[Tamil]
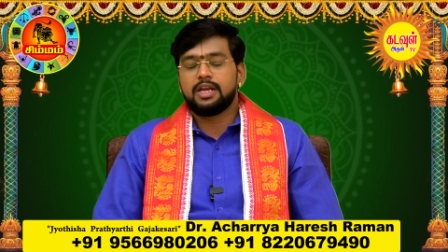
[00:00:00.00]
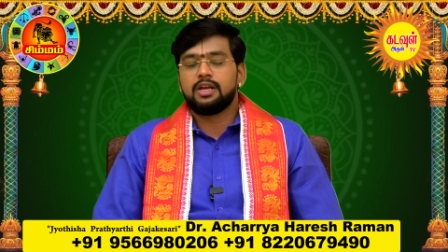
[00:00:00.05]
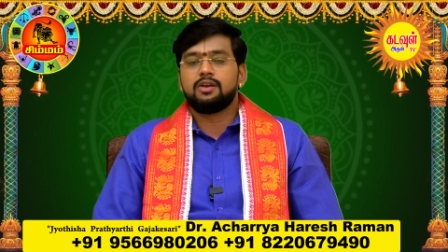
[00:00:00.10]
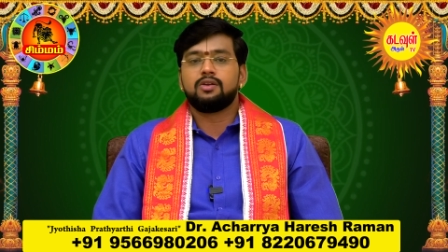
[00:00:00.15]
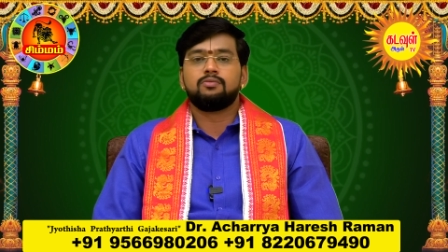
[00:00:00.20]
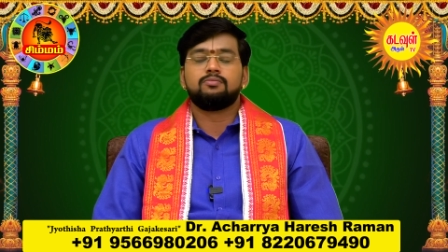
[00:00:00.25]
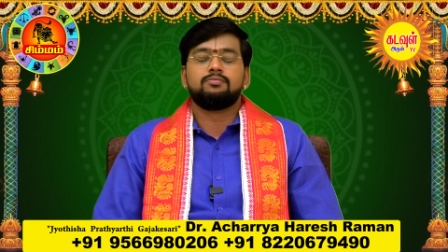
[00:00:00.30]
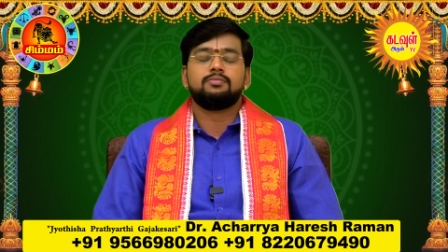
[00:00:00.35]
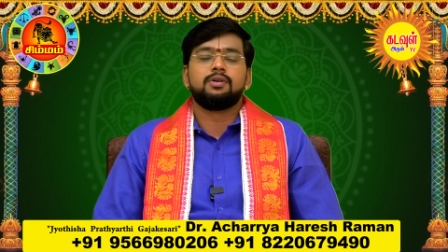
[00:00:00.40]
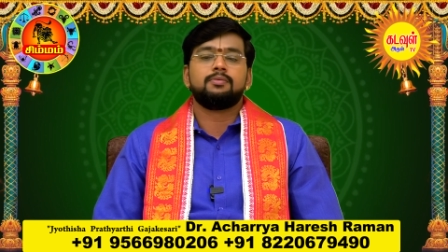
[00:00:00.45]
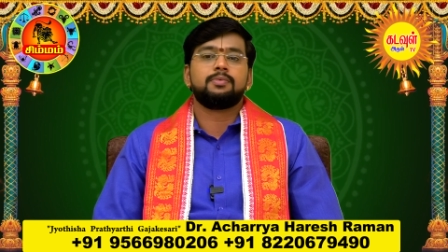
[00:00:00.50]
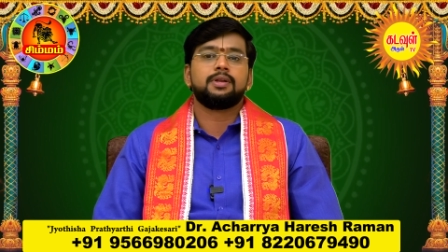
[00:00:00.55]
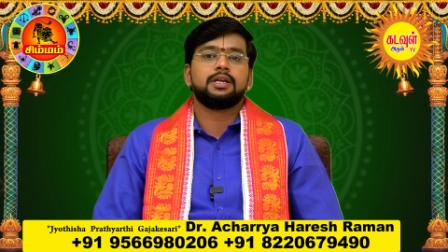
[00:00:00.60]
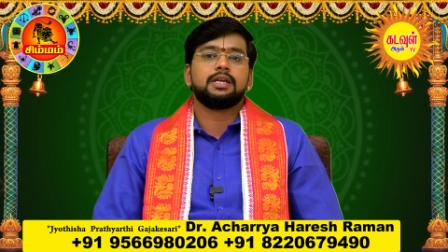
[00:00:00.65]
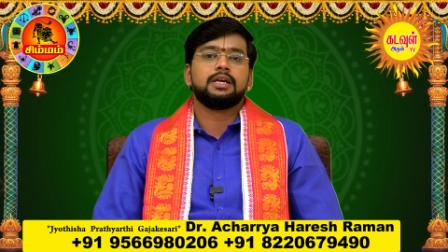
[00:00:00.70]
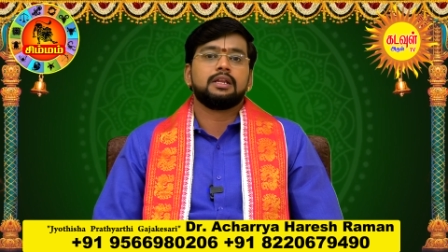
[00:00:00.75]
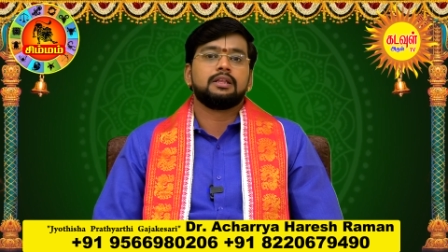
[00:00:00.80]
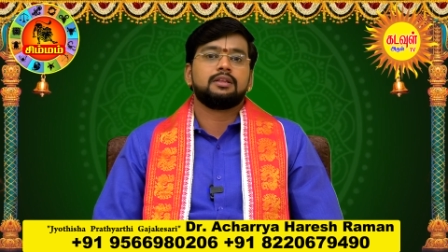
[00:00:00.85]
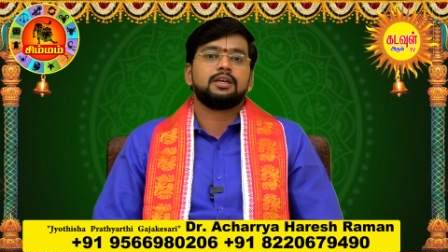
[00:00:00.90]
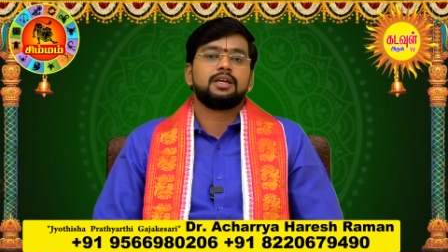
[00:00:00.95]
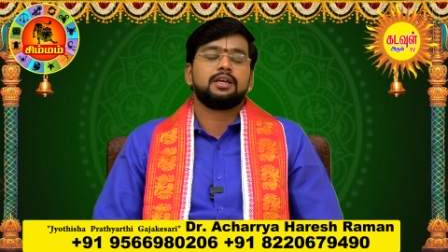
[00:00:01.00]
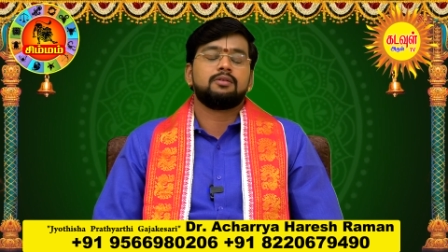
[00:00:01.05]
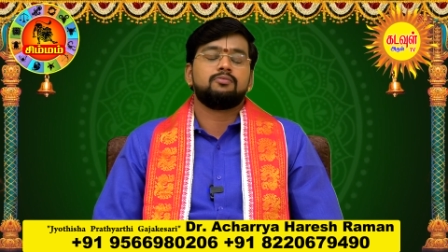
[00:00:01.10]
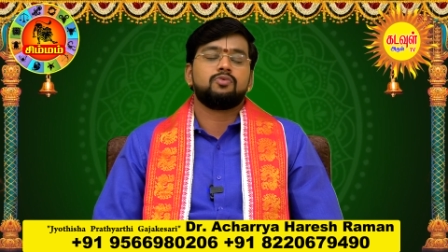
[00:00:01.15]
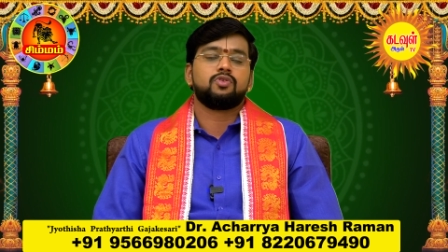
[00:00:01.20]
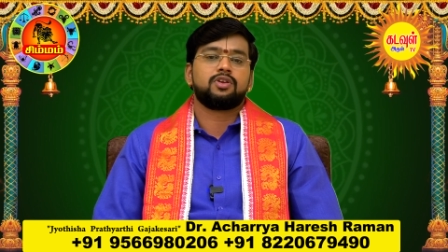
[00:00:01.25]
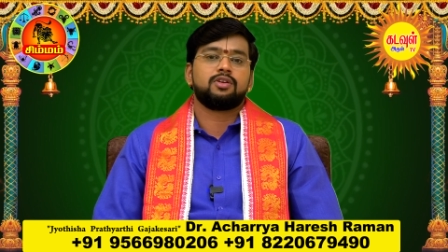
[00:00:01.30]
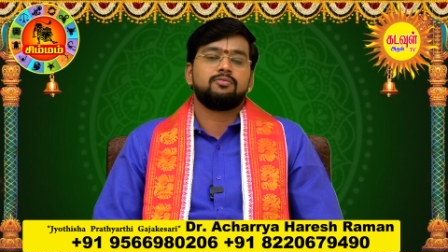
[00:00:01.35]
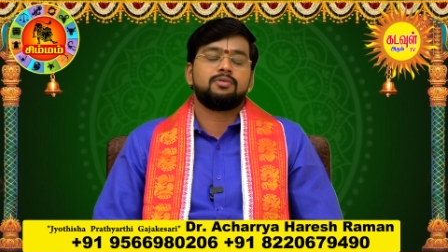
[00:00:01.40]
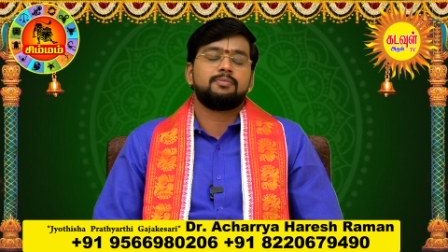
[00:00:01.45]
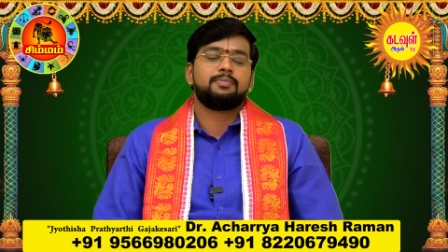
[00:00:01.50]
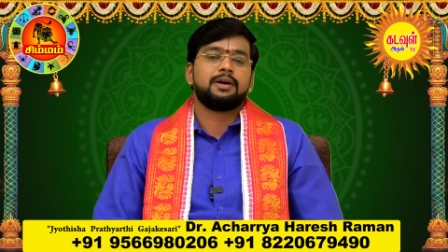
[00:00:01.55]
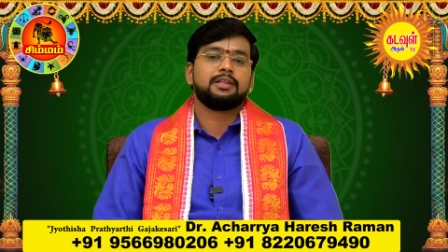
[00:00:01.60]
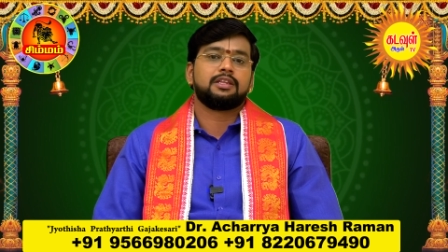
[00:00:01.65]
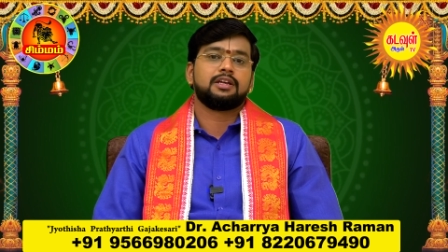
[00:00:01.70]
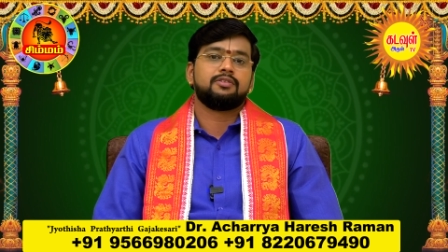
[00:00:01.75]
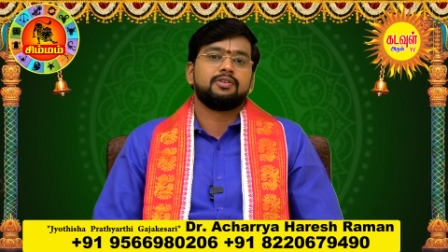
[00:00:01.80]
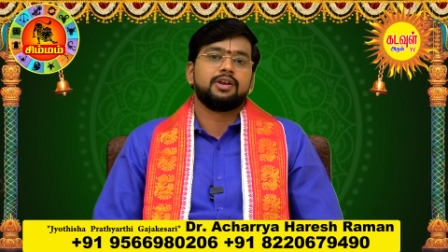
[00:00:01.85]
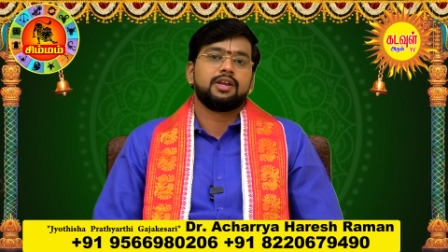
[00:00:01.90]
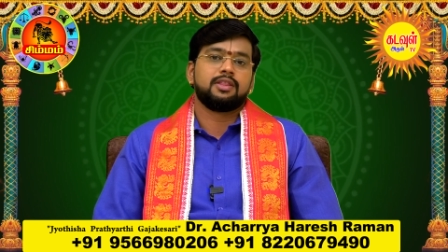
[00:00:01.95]
வேண்டும் அப்படிங்கிறது தான் இங்கே முக்கியமாக
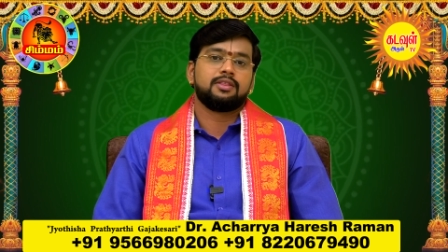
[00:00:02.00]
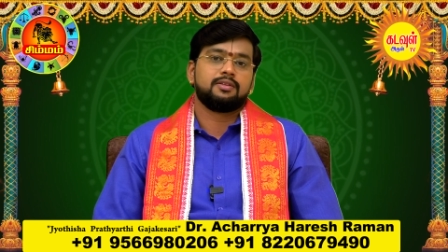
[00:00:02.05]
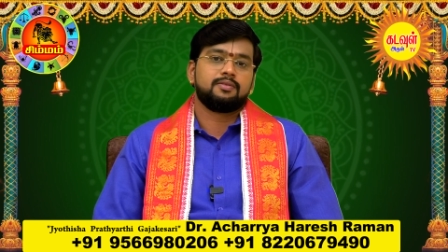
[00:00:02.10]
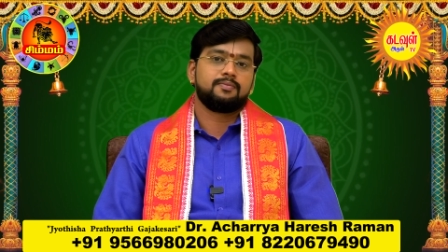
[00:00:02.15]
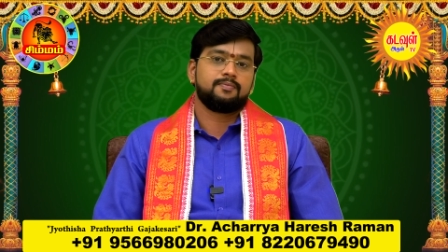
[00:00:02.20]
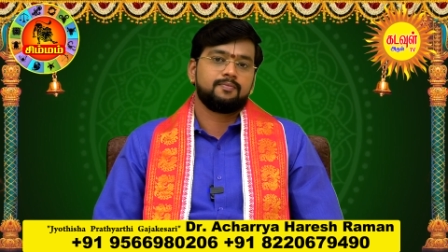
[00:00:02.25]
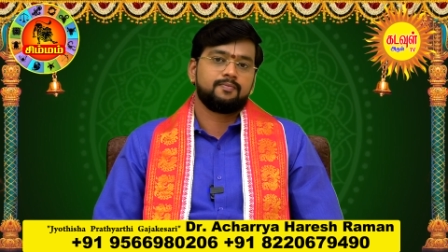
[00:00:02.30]
பார்த்துக்க வேண்டியது